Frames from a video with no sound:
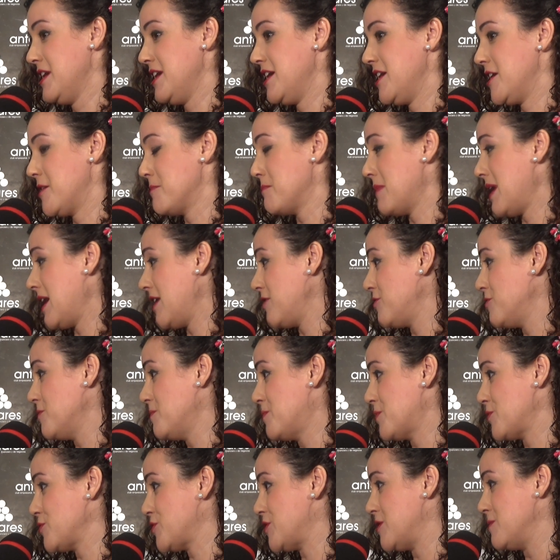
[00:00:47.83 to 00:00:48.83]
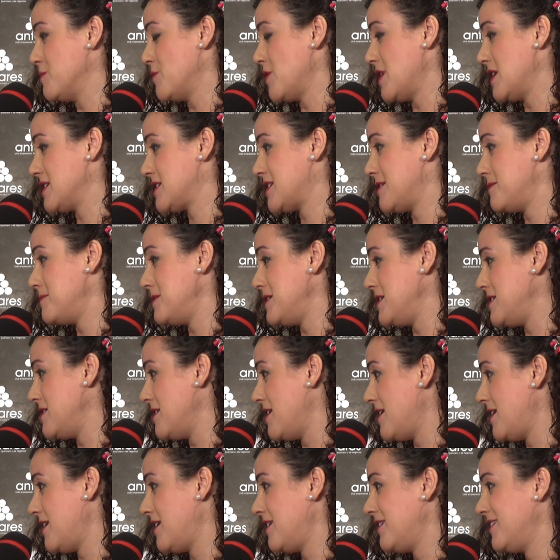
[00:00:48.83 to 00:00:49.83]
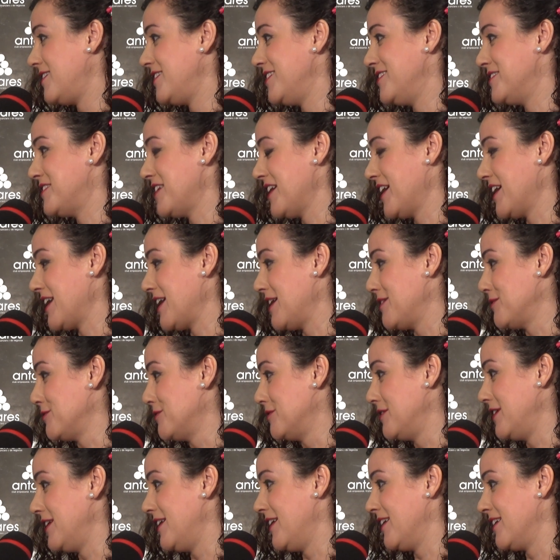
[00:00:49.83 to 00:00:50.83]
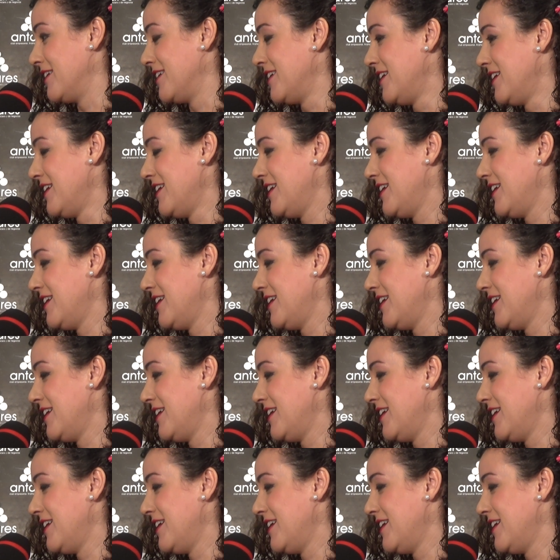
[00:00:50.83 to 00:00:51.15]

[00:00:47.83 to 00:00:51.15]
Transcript: hermano, próximo a Sevilla, integrado en,